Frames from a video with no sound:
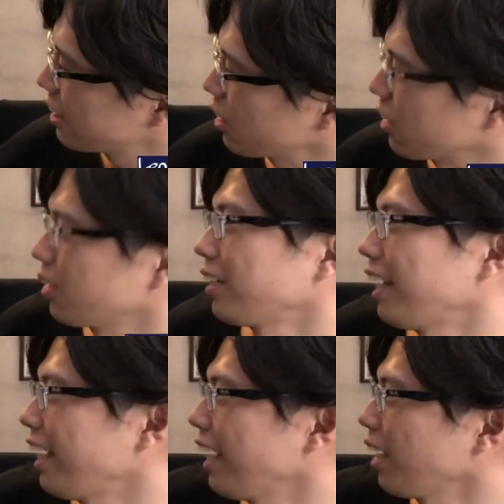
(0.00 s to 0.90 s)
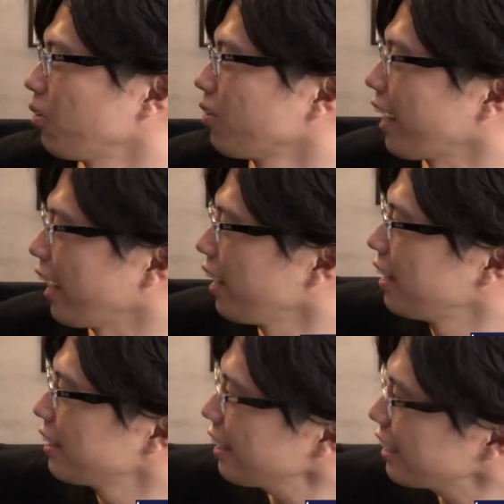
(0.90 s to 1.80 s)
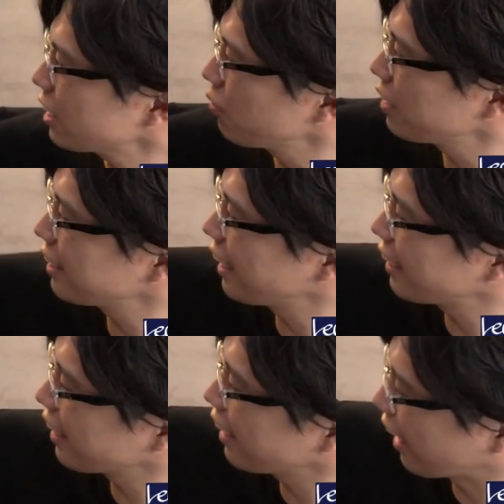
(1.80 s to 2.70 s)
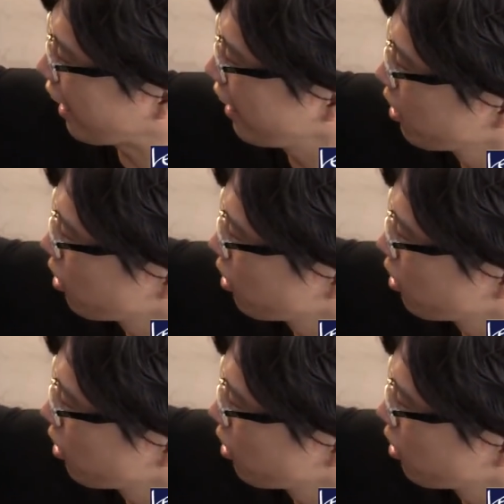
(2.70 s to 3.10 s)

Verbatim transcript: ちょっとね今回ただ守備しないだけなら、